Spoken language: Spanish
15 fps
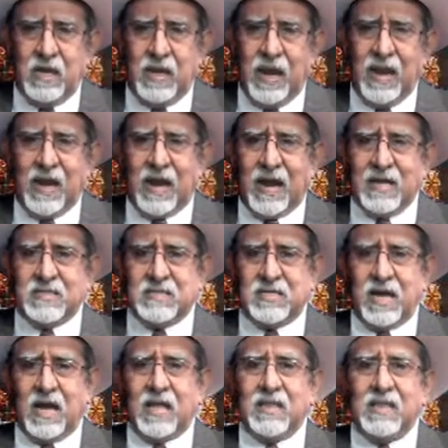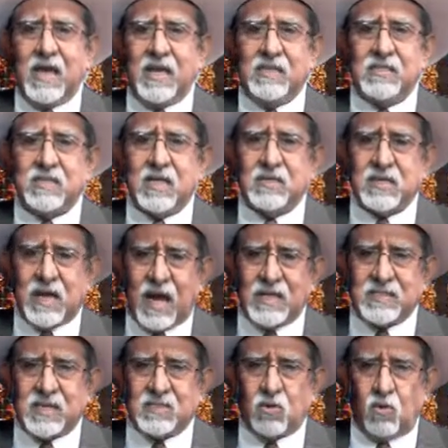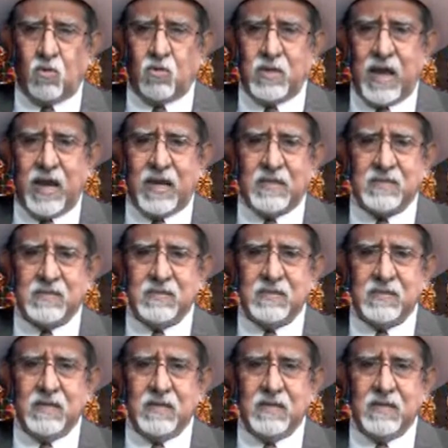y la elegancia de estas casas coloniales.